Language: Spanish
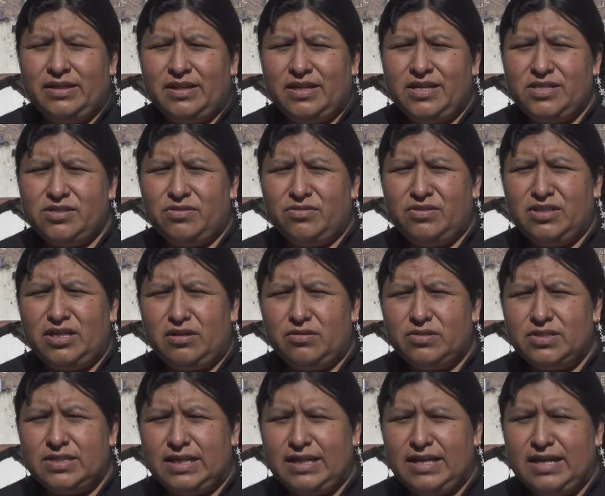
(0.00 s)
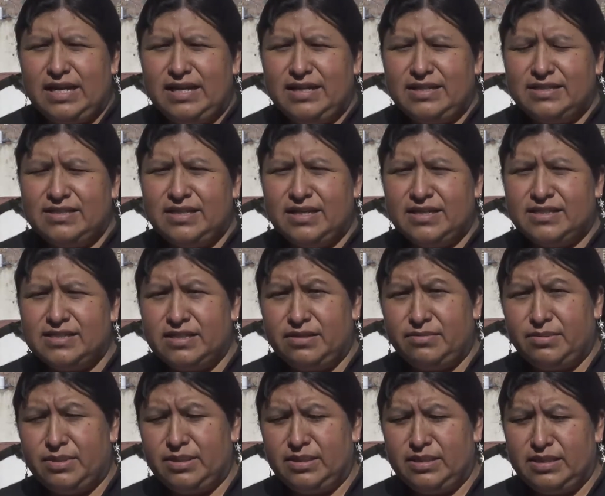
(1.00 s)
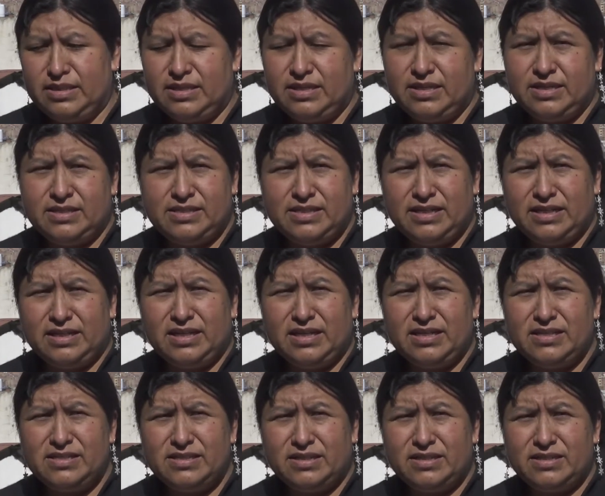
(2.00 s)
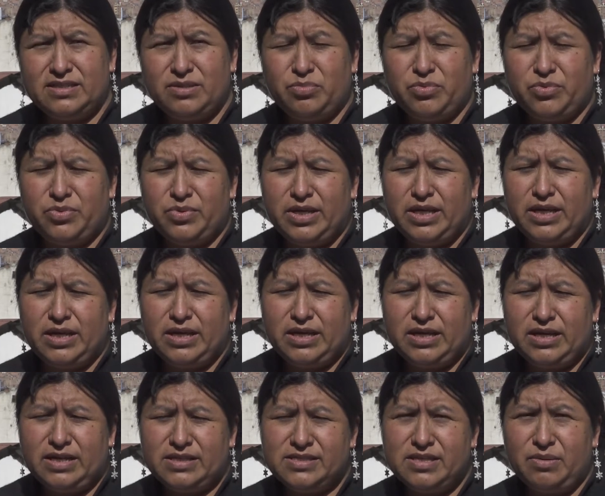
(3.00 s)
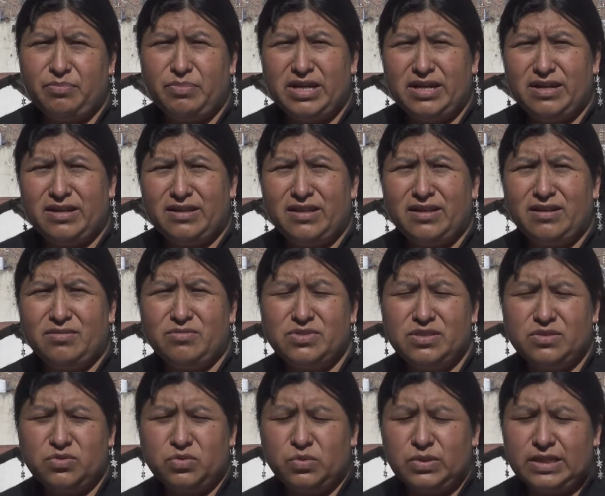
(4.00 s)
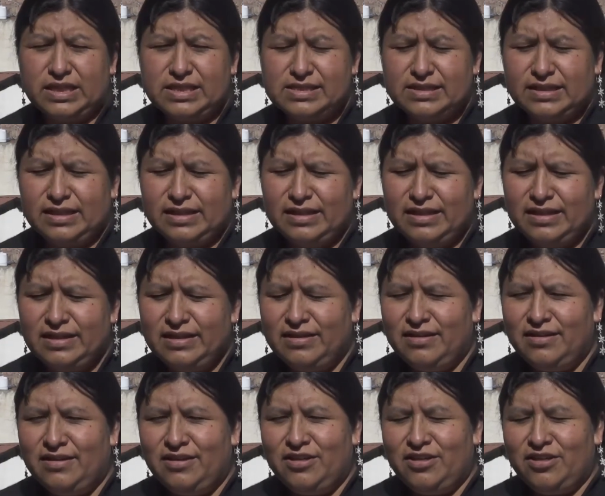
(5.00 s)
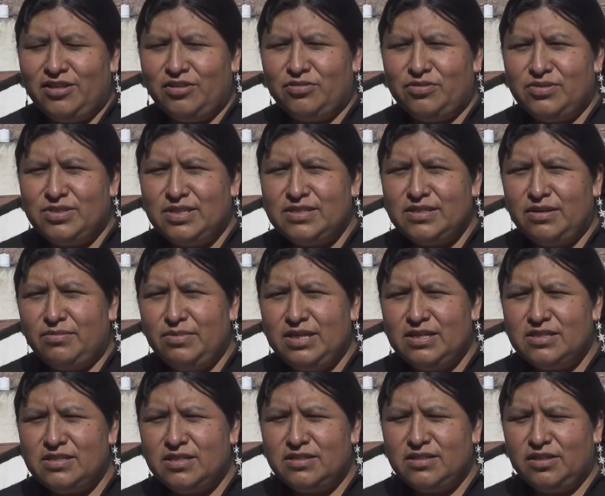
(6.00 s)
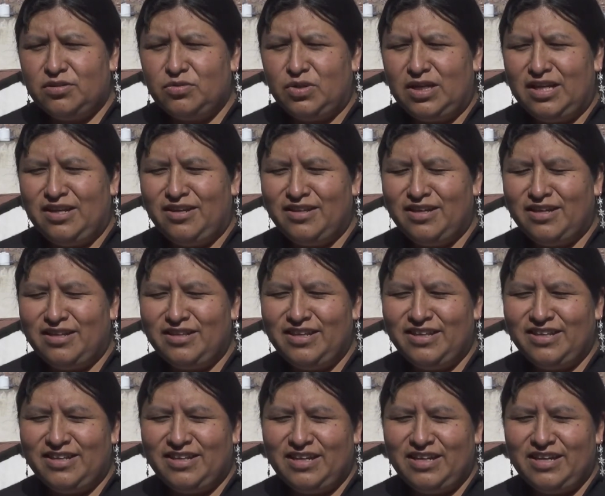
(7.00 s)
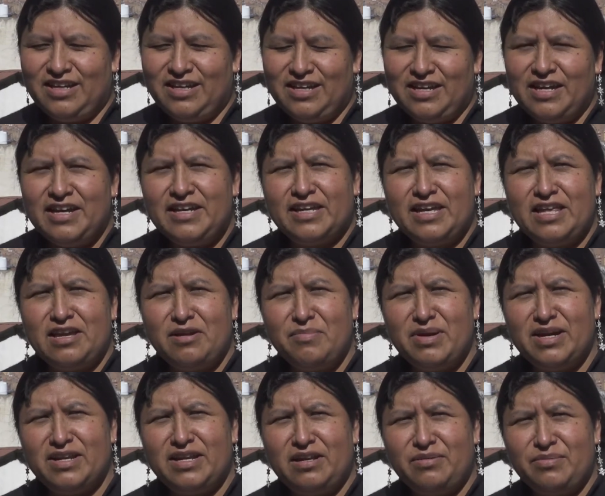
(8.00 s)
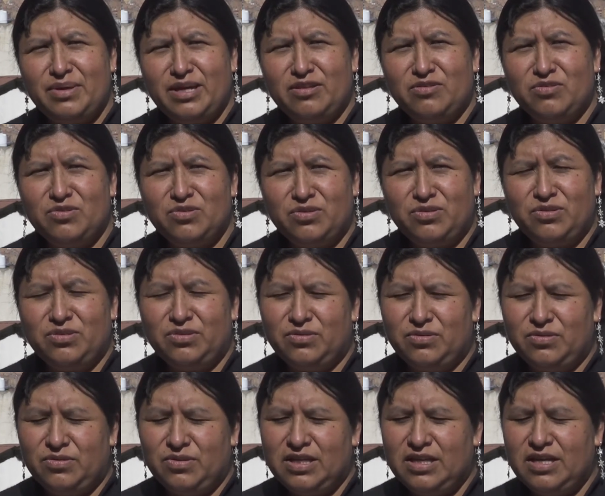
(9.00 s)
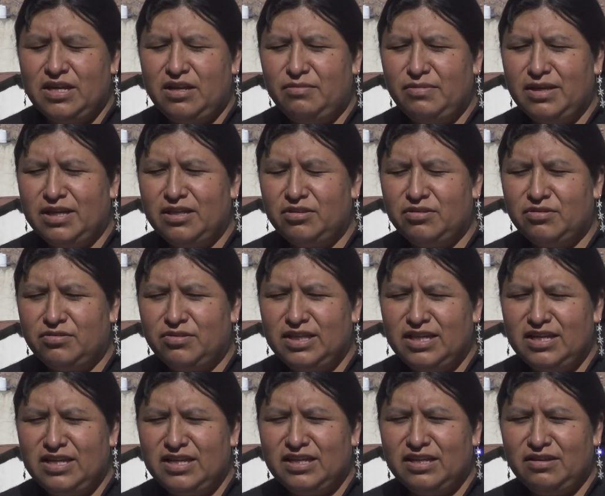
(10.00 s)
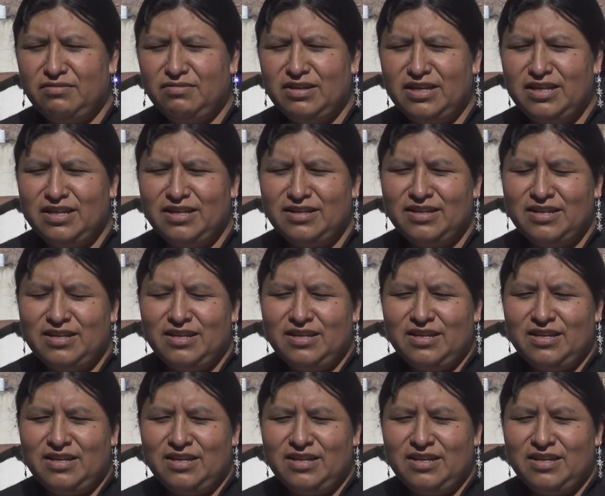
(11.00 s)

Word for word: Es donde los cereales ya estaban secas, que se podría separar, digamos, de su cáscara. Entonces había esta ritualidad de que hay que llamar al viento, ¿no? Y el viento tiene que venir